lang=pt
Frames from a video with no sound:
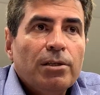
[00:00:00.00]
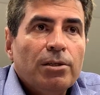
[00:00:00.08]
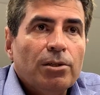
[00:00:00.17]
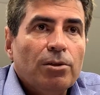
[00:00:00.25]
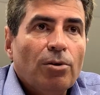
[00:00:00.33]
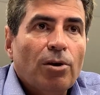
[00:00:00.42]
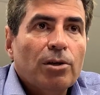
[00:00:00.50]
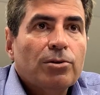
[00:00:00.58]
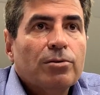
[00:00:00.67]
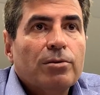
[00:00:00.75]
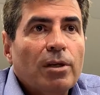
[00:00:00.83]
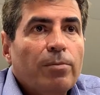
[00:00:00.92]
de
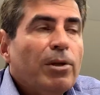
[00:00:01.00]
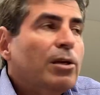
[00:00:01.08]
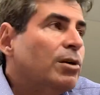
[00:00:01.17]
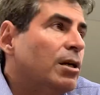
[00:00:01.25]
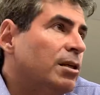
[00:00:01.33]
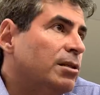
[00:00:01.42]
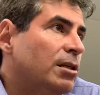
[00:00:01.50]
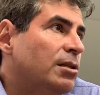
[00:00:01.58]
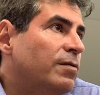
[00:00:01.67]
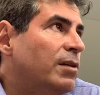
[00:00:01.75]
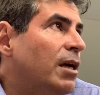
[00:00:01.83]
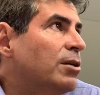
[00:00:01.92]
idosos, também as
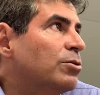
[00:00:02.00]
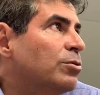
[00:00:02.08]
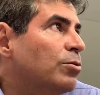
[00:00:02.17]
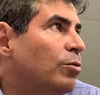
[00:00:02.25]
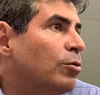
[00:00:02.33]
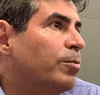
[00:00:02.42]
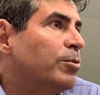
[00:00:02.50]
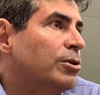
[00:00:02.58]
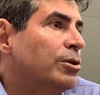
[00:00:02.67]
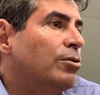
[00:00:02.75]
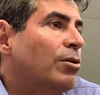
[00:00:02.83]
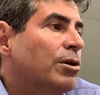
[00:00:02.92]
atividades do grupo de
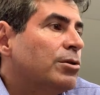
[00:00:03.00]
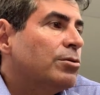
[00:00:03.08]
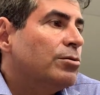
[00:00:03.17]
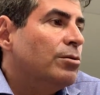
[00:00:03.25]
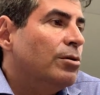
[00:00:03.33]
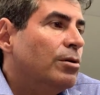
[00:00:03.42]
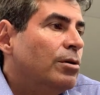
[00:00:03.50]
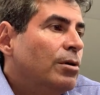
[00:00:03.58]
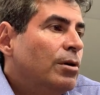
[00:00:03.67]
idosos do,